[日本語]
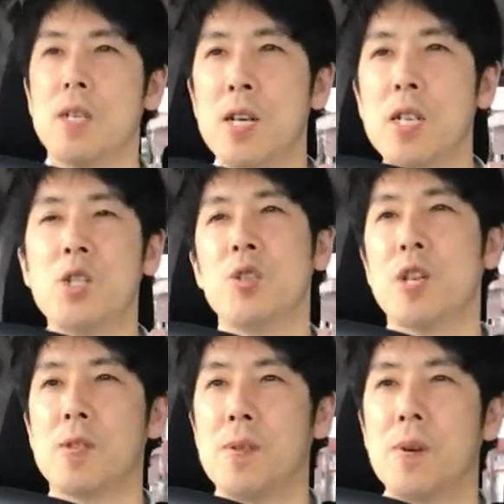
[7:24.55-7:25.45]
いかに執
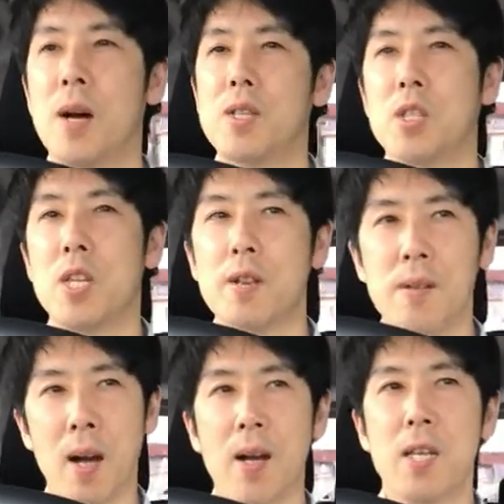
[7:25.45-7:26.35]
着を外していく
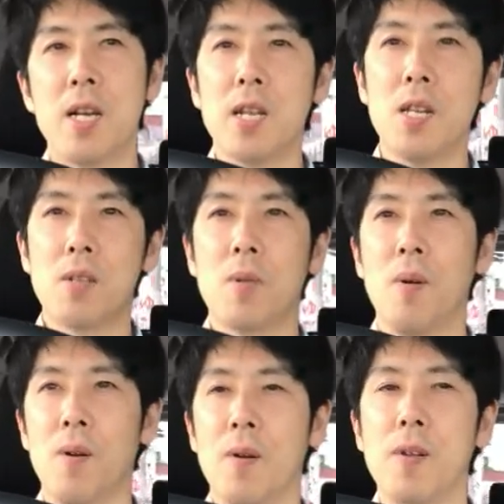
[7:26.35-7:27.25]
かいかにこう、
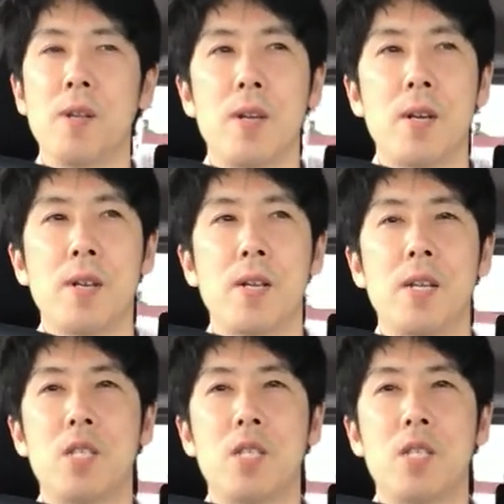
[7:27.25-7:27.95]
えー、